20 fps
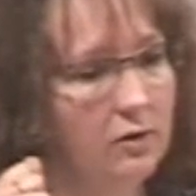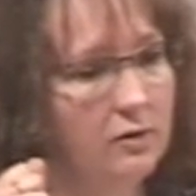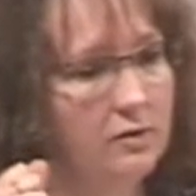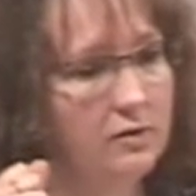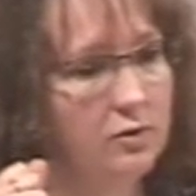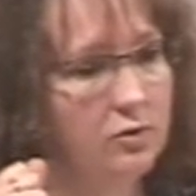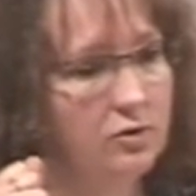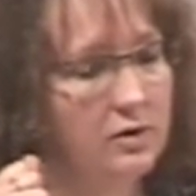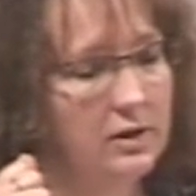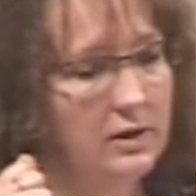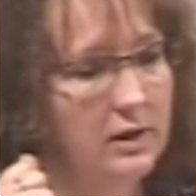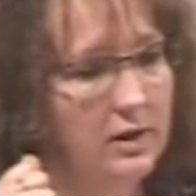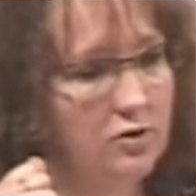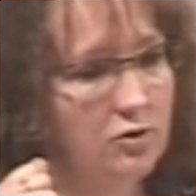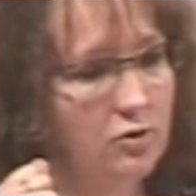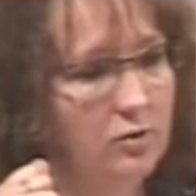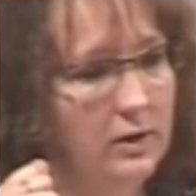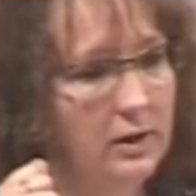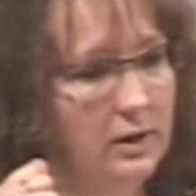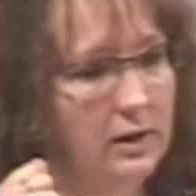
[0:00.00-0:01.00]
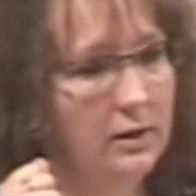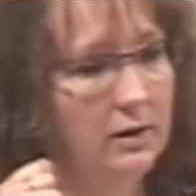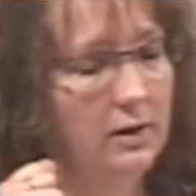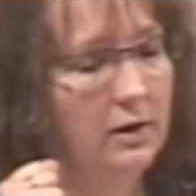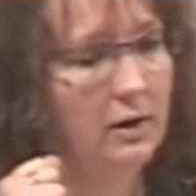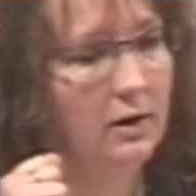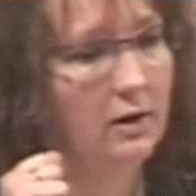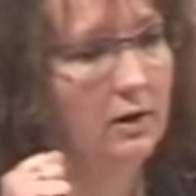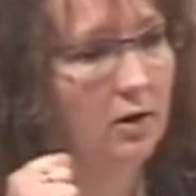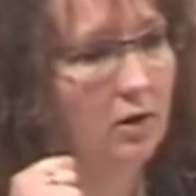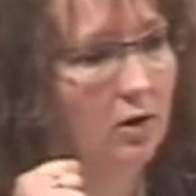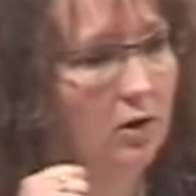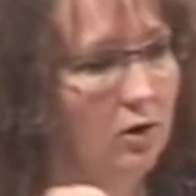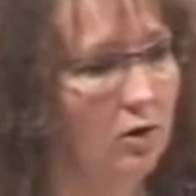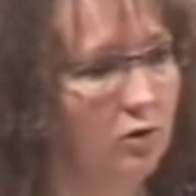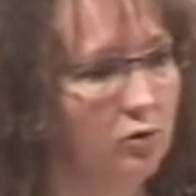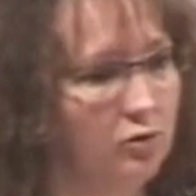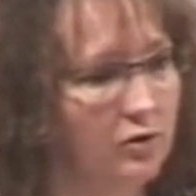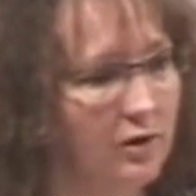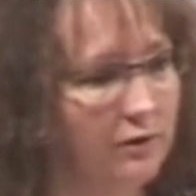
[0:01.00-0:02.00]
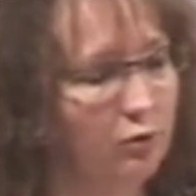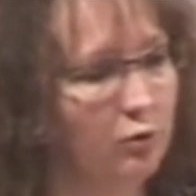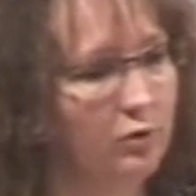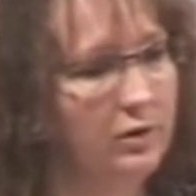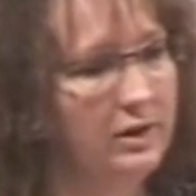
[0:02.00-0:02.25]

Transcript: c'est aux États-Unis. Euh, nous avons une